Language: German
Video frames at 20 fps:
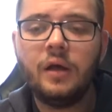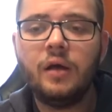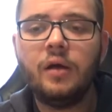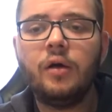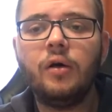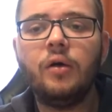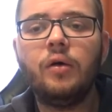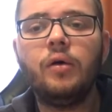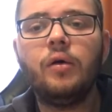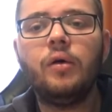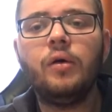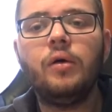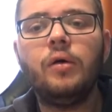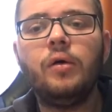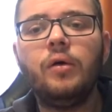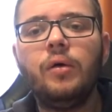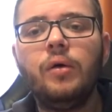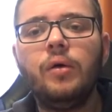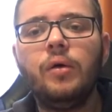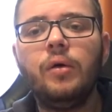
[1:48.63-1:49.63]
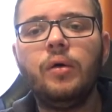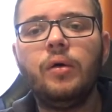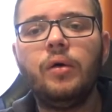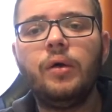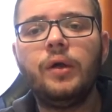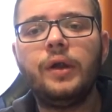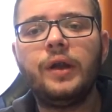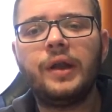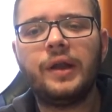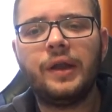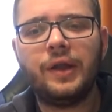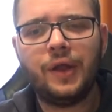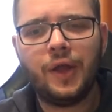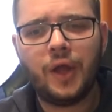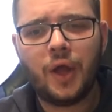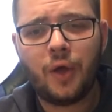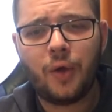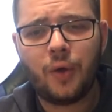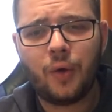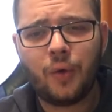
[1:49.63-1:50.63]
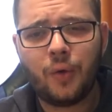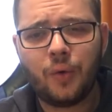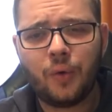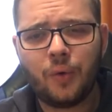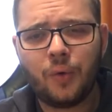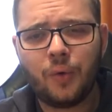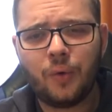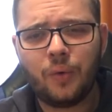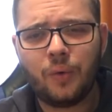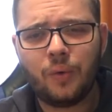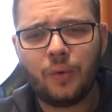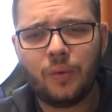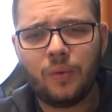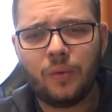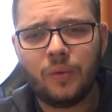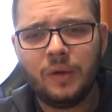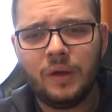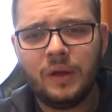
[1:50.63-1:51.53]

Und jo.